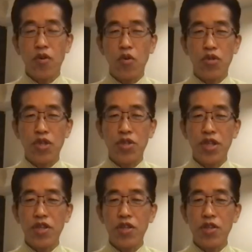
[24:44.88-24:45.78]
は個人
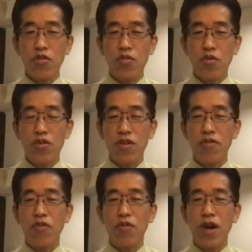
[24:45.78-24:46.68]
的に注目してる
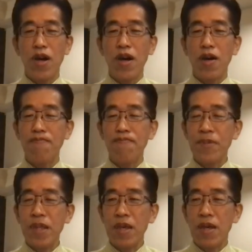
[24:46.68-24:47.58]
のは、
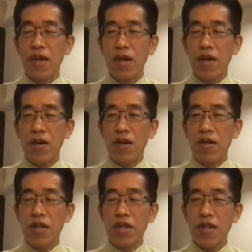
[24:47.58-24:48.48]

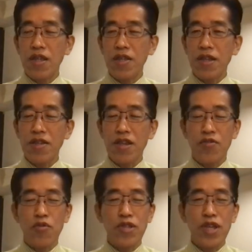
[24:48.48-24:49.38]
岸田さん、確か
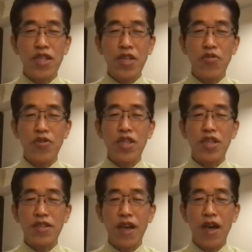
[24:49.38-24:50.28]
総裁選の時
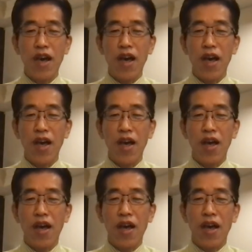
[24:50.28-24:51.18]
にさ、
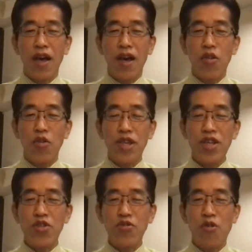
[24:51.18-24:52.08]
あの
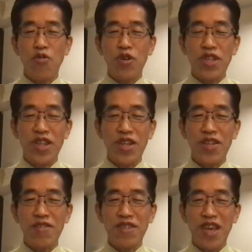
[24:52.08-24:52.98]
対中国の非難
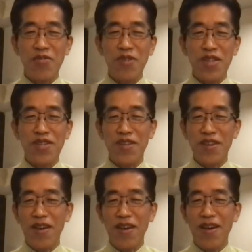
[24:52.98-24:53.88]
決議やるとか言ってたじゃん。